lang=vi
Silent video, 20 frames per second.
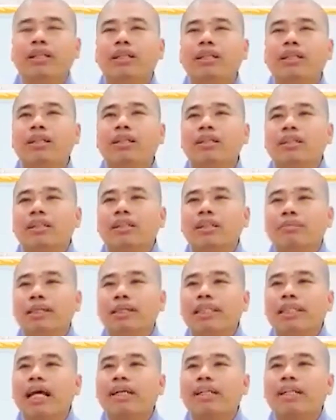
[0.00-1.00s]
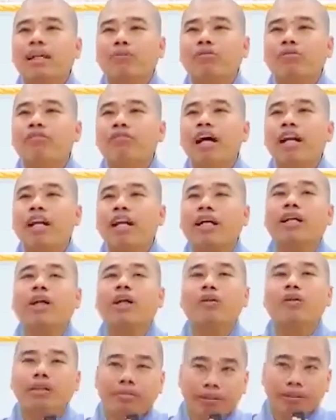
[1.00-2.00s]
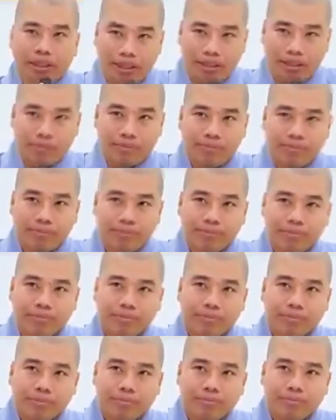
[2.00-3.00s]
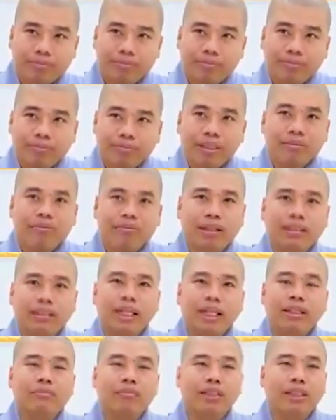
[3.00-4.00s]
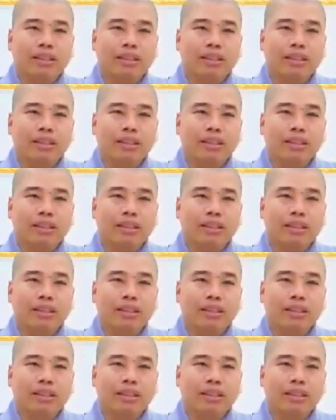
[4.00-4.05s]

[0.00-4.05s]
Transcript: thường bị tác động qua lời nói vậy à. Nên bản thân mình